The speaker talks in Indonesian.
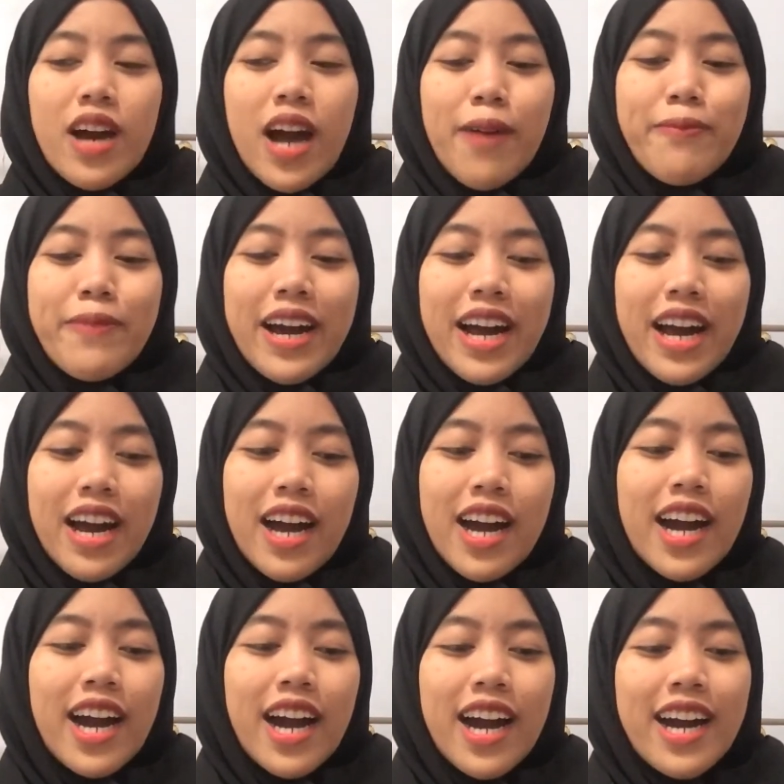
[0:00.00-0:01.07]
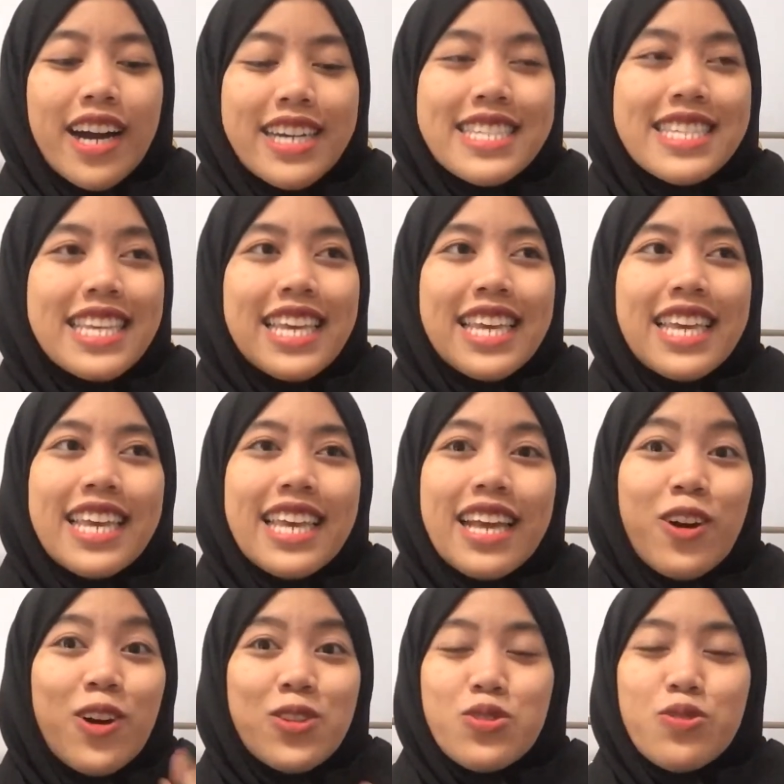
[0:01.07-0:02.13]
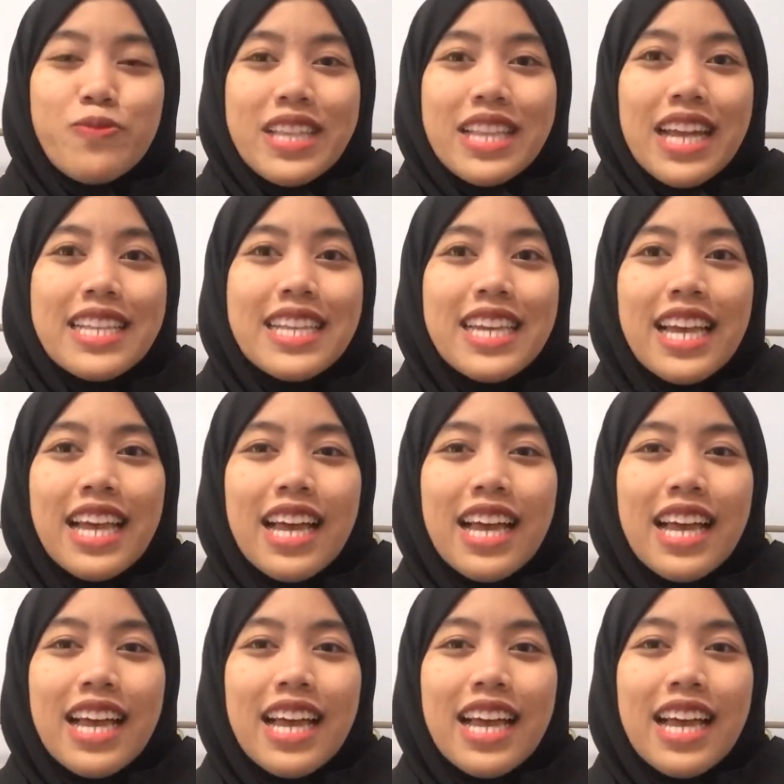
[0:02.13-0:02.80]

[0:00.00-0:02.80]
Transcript: apakah si konsumen tadi